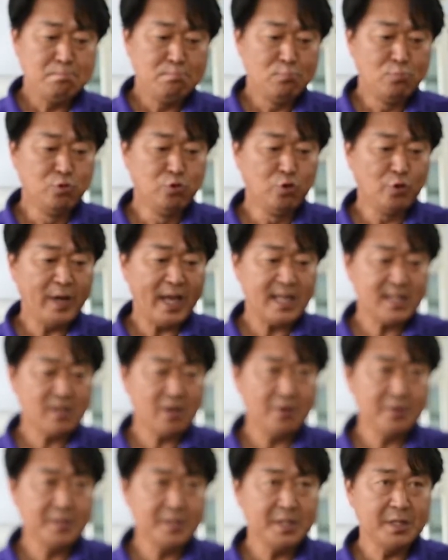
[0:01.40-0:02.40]
물의
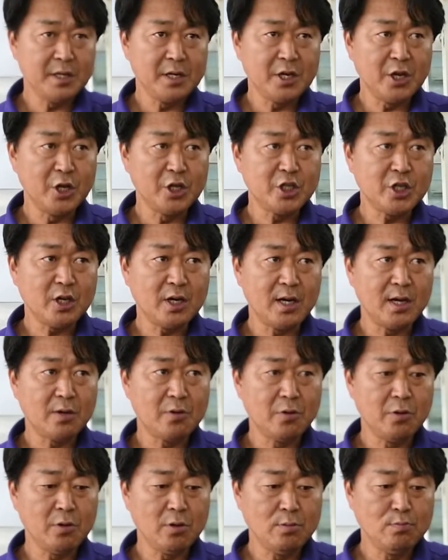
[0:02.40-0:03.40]
성질을
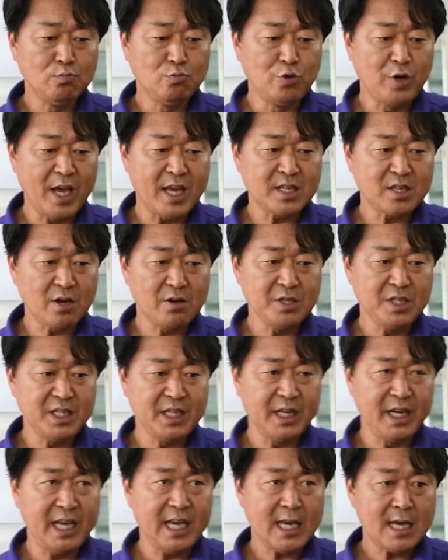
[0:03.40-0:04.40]
결정하고 물의
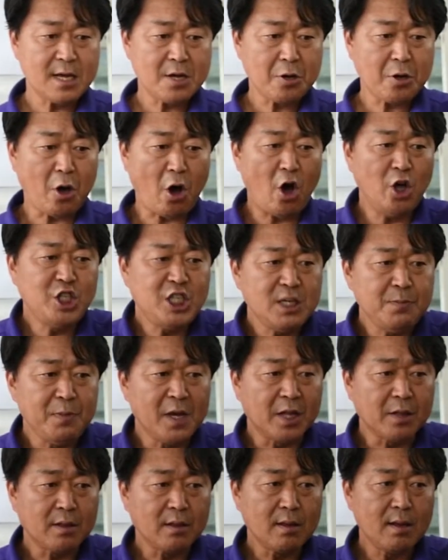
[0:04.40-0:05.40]
성질이
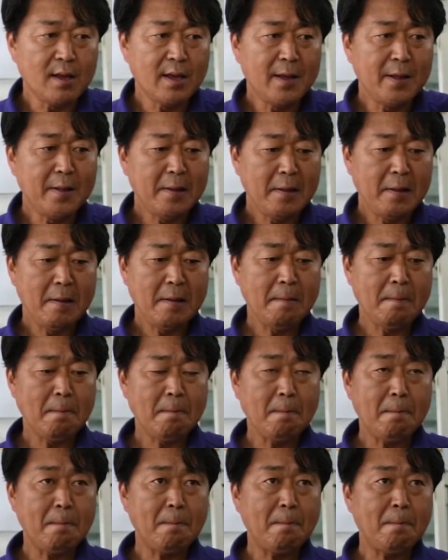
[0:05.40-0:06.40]
커지면
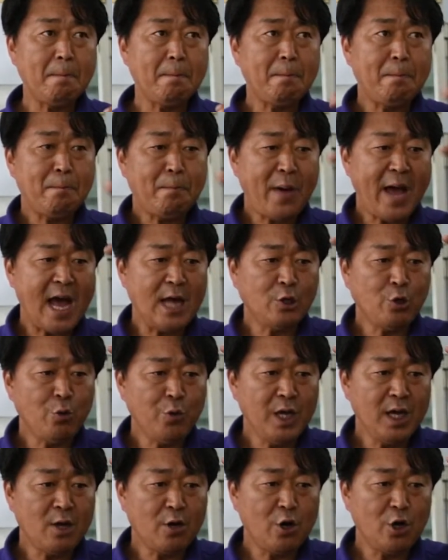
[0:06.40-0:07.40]

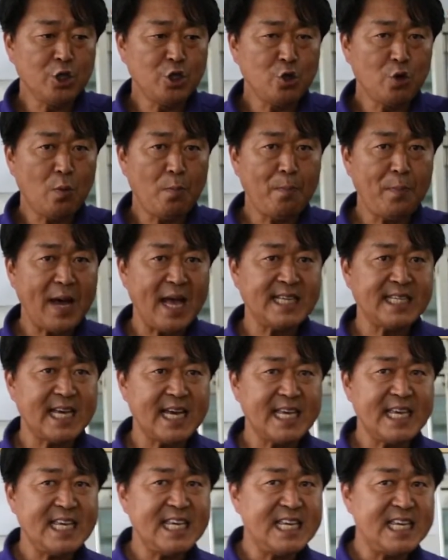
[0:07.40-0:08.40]
파동이 커지고
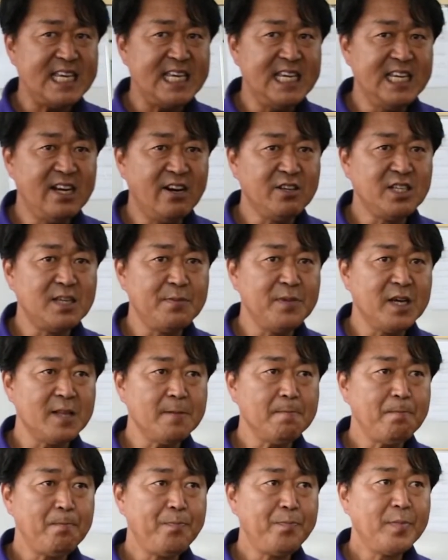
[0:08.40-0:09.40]
파장이
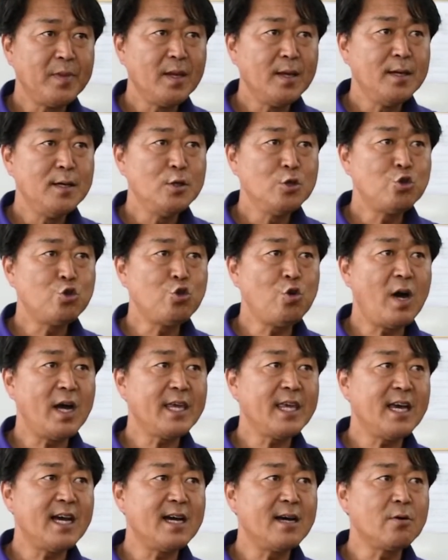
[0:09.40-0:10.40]
길어지면
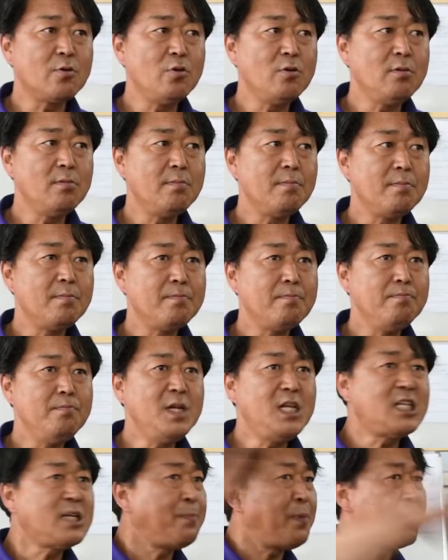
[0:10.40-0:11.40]
수확량하고
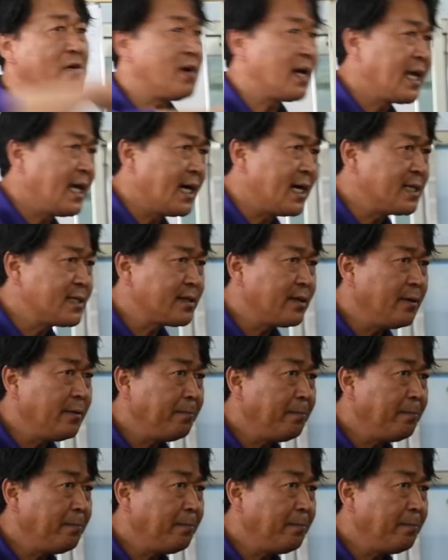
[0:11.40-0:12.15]
밀접한 관계가 있어요.